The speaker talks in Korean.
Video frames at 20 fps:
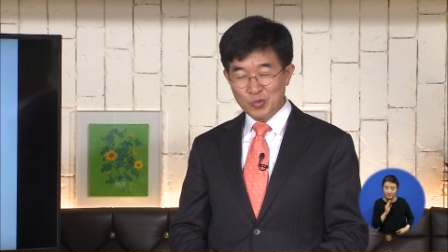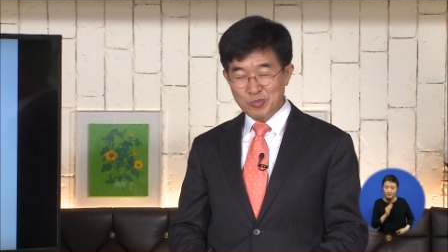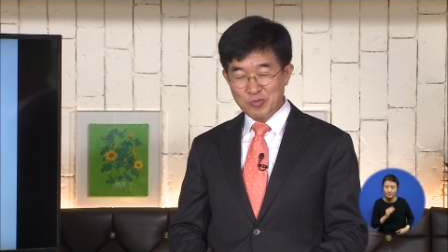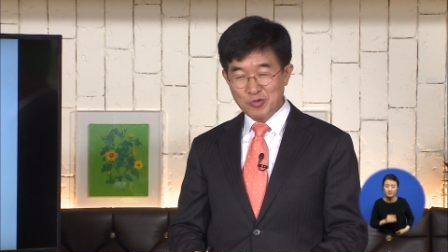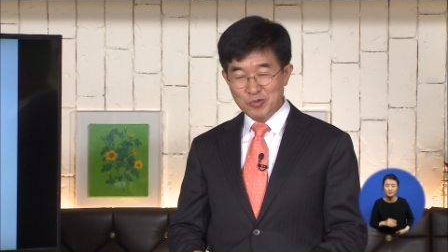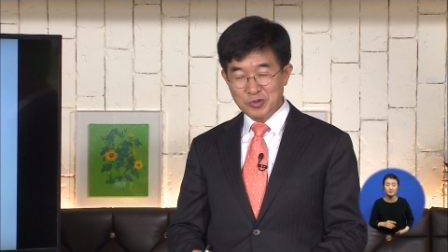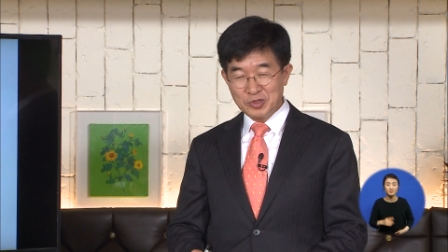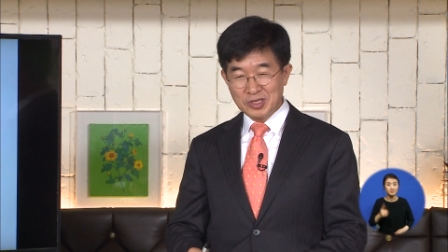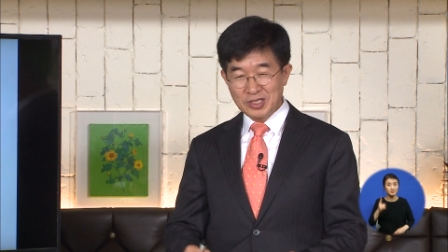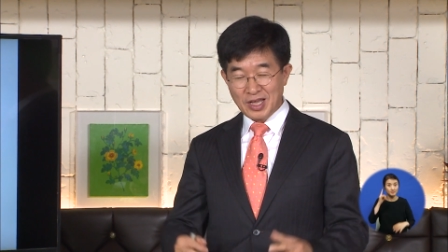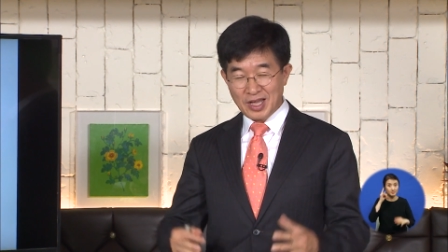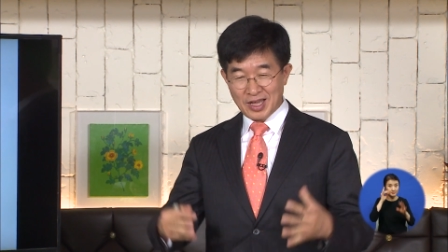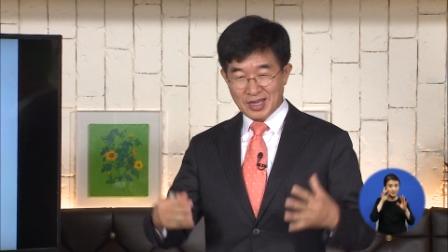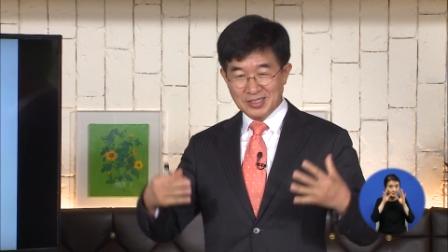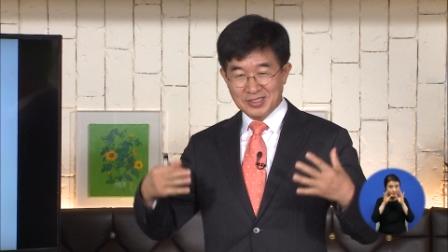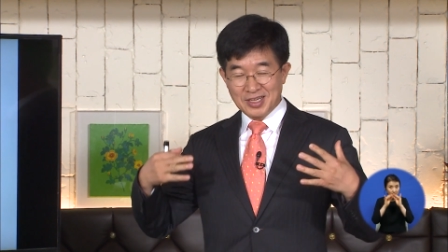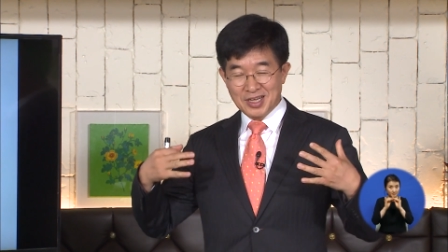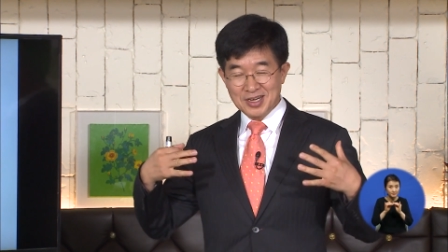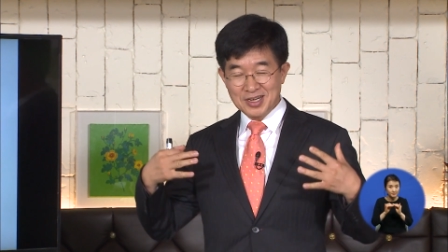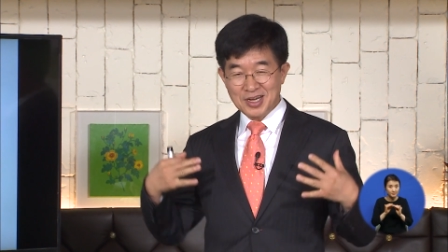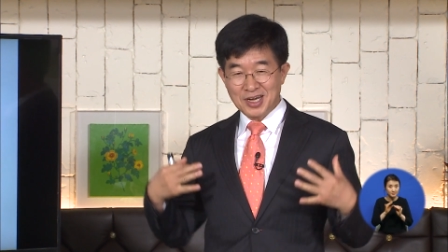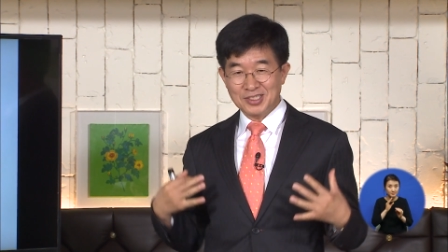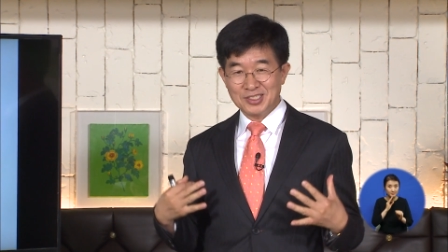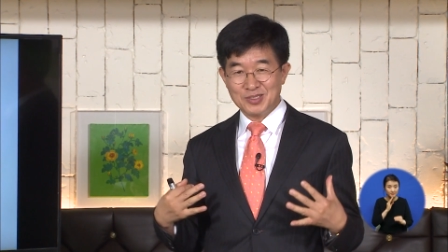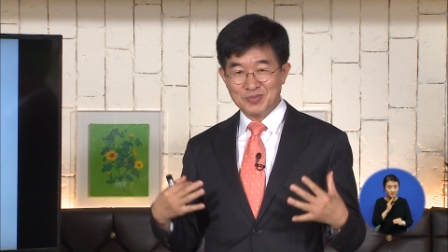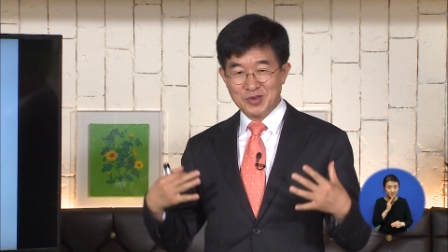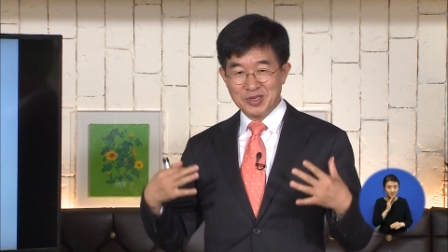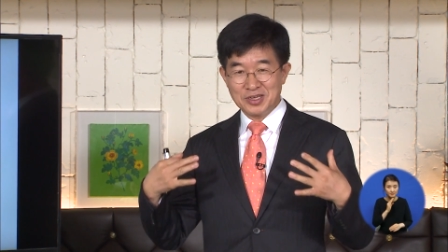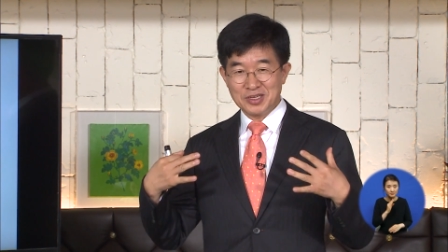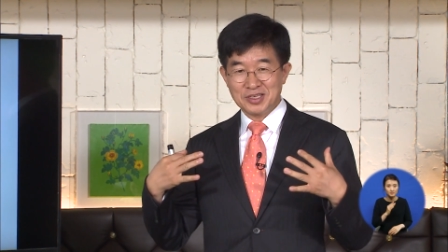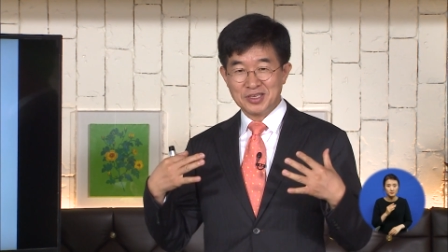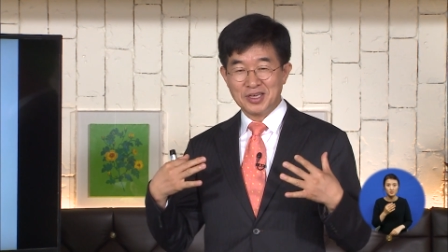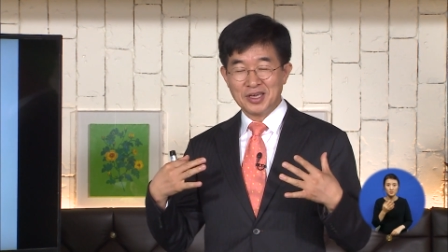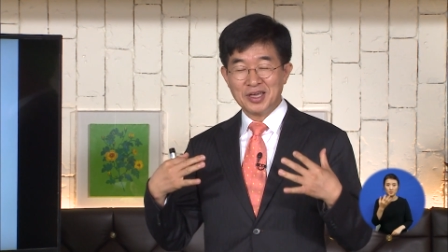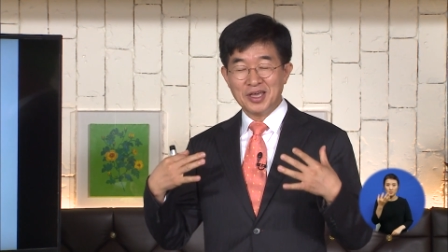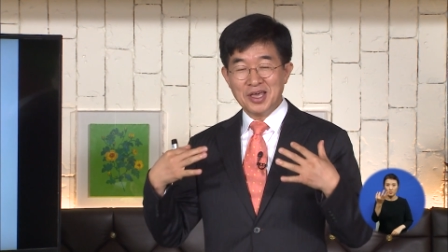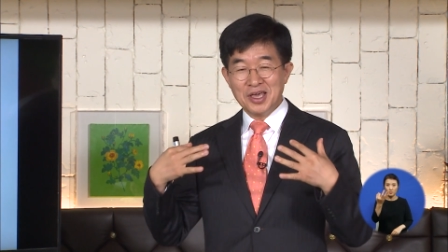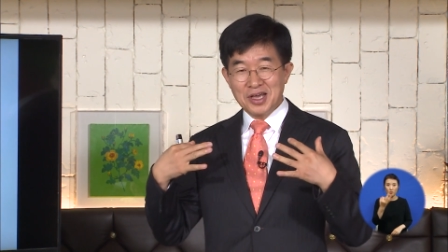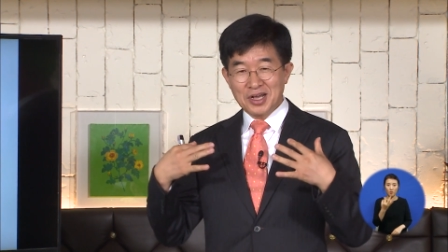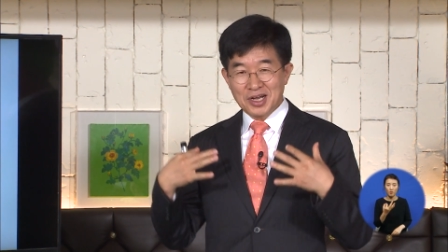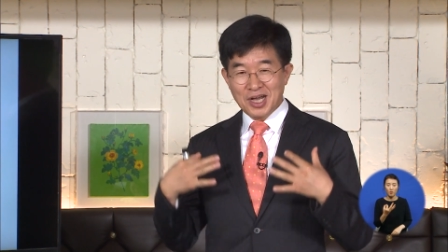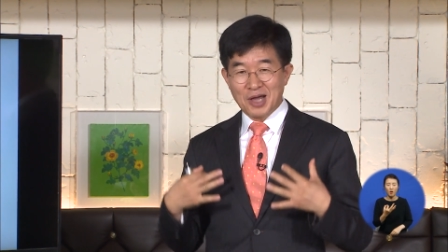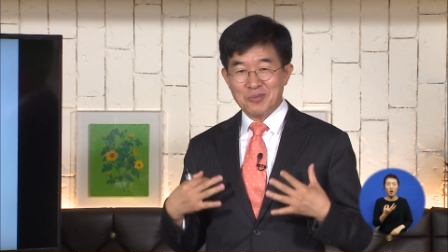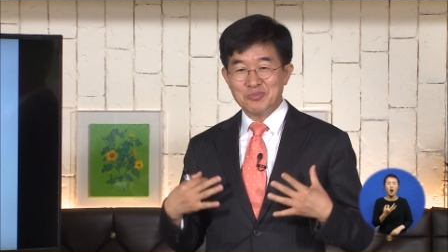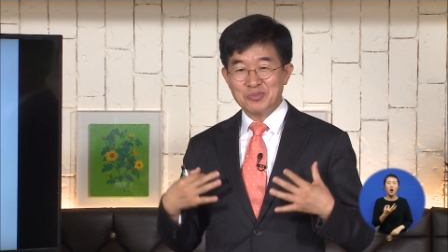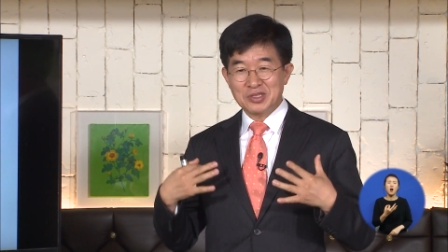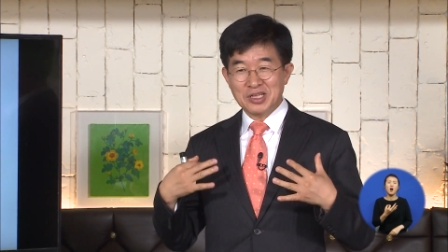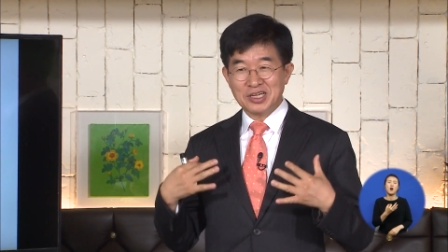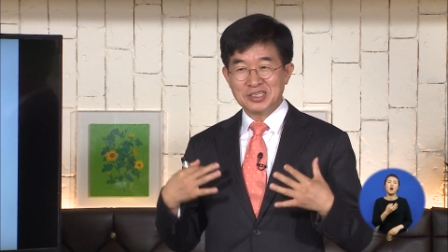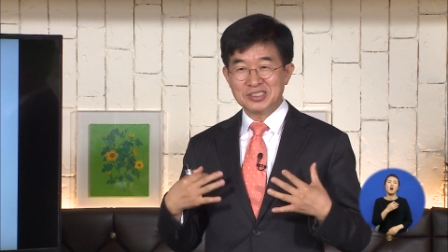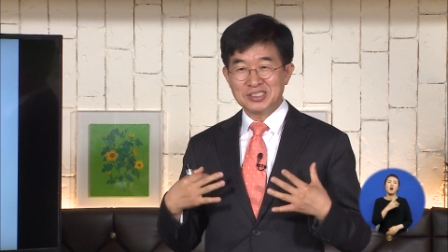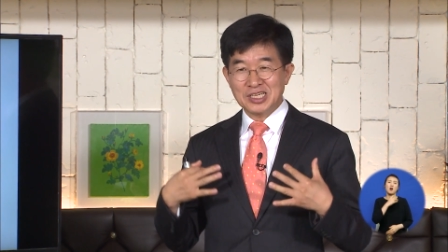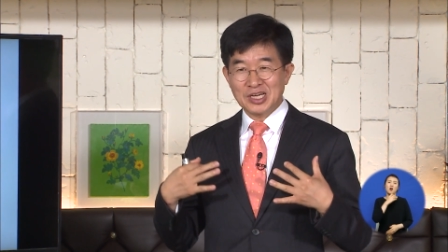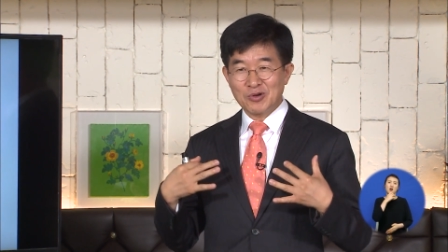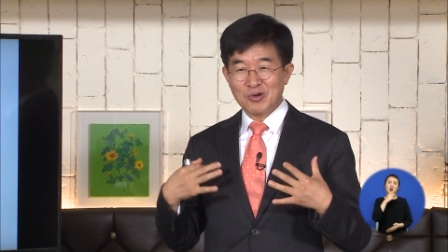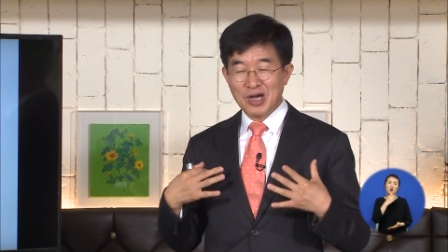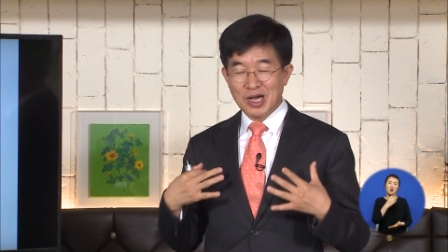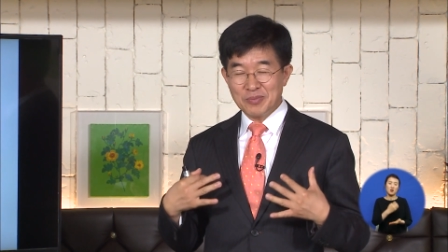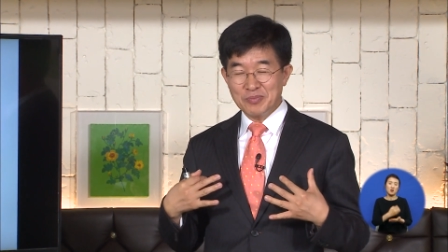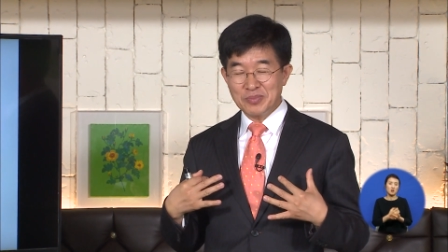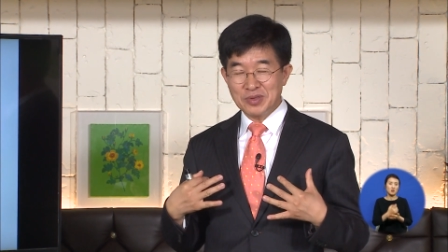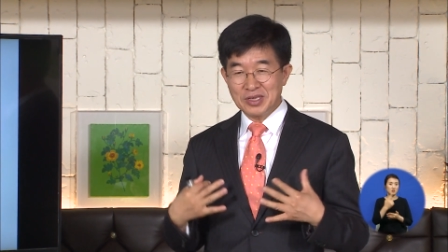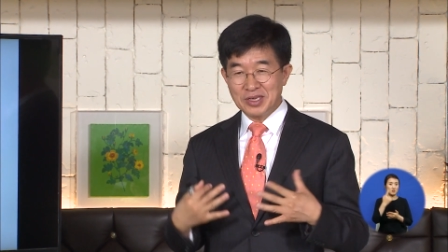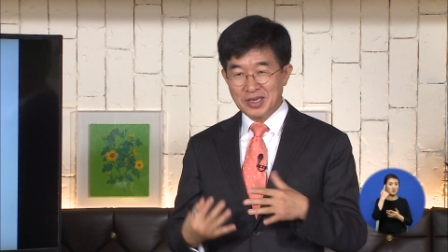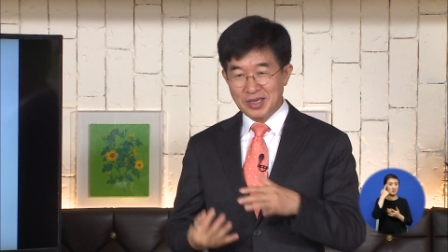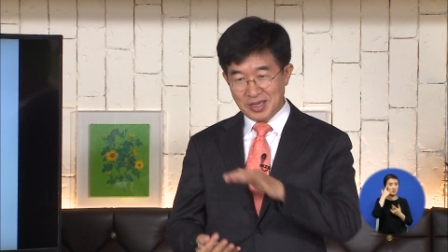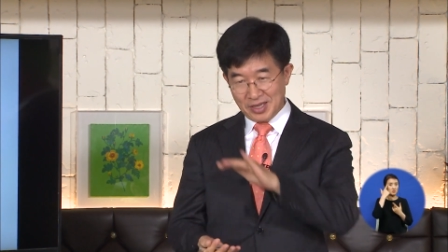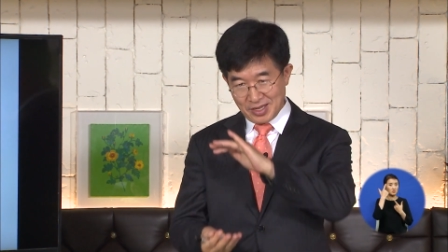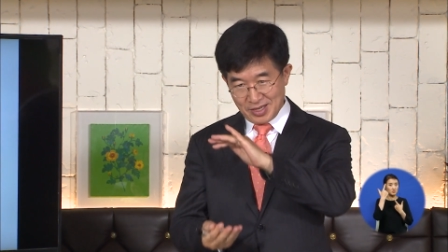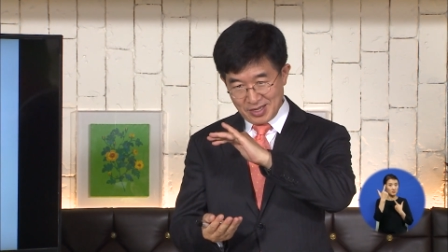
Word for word: 부분은 항상 가슴에 이렇게 감탄사와 함께